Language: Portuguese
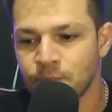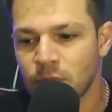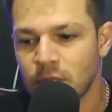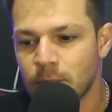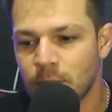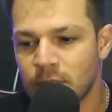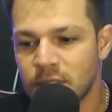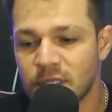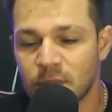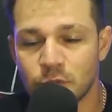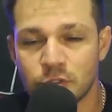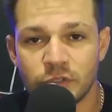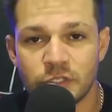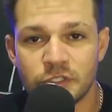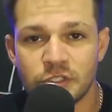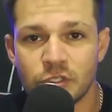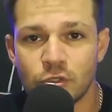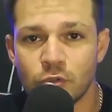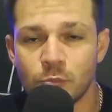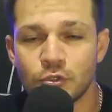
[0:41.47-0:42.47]
Batemos
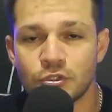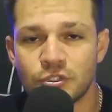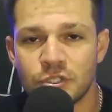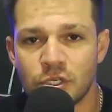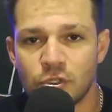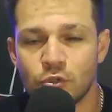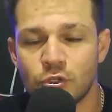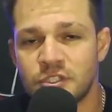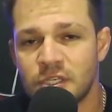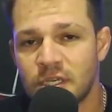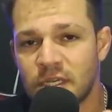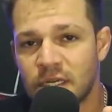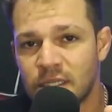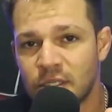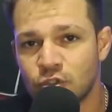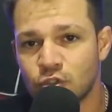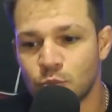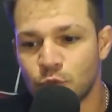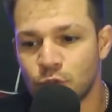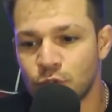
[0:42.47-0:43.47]
25 mil seguidores,
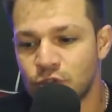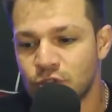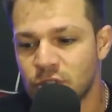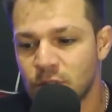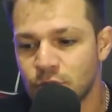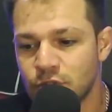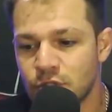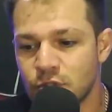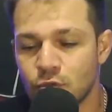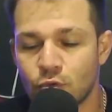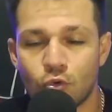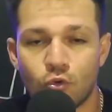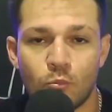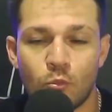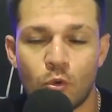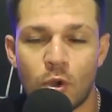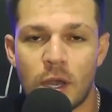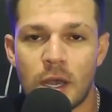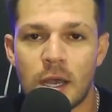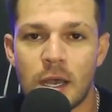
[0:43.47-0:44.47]
agradeço muito. Estamos indo
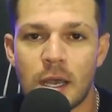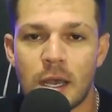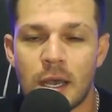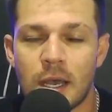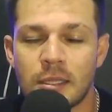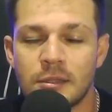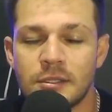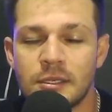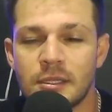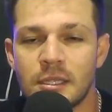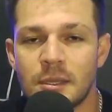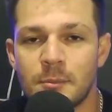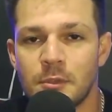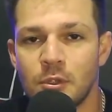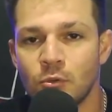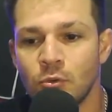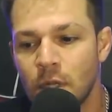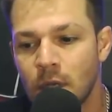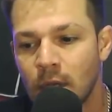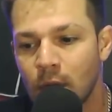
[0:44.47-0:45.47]
rumo a, a 30
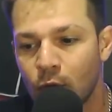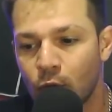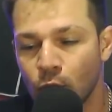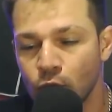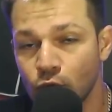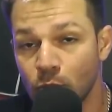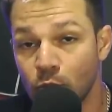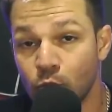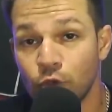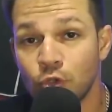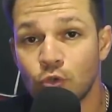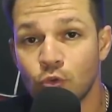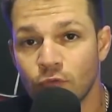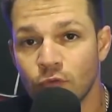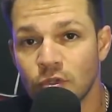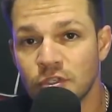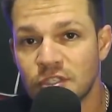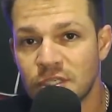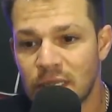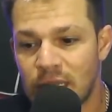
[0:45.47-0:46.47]
mil. Conto muito com
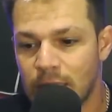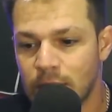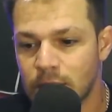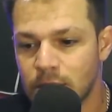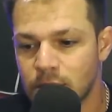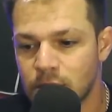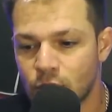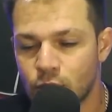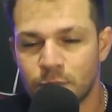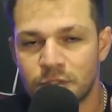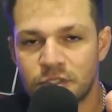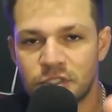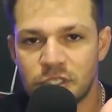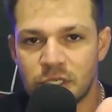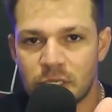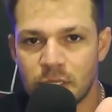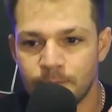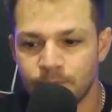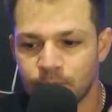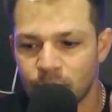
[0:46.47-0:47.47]
você lá. Então me
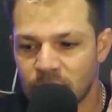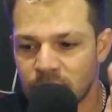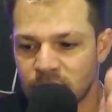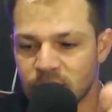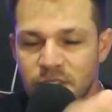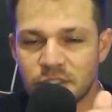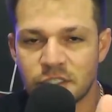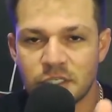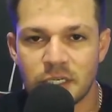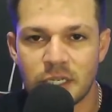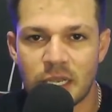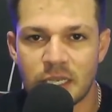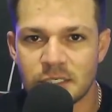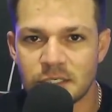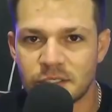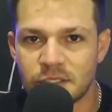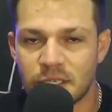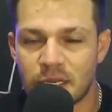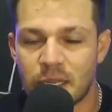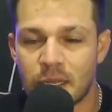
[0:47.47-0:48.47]
siga, sinta-se em casa,
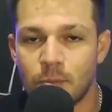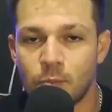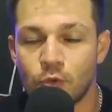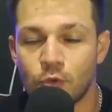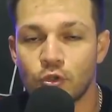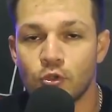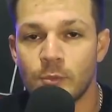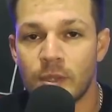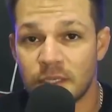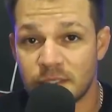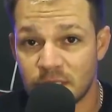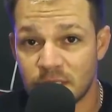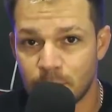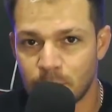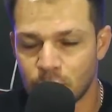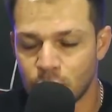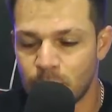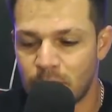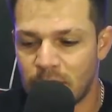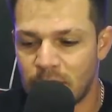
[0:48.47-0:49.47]
será muito bem
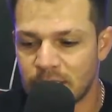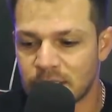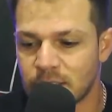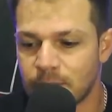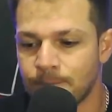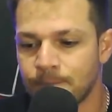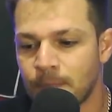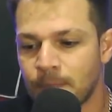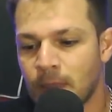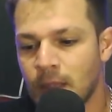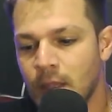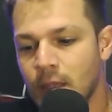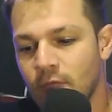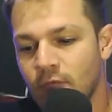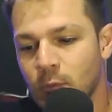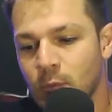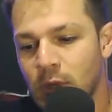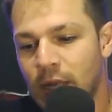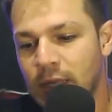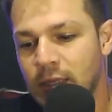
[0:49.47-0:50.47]
recebido, beleza?
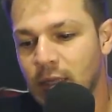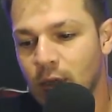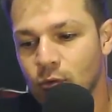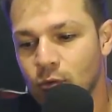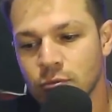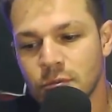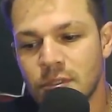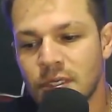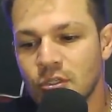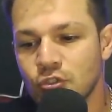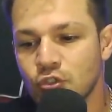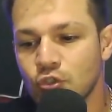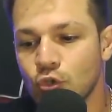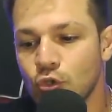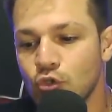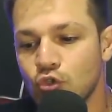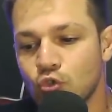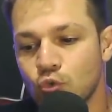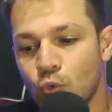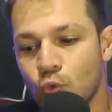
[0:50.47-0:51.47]
Vamos lá então, 3,
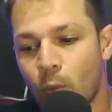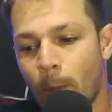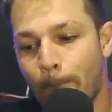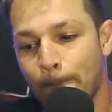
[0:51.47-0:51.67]
2, 1,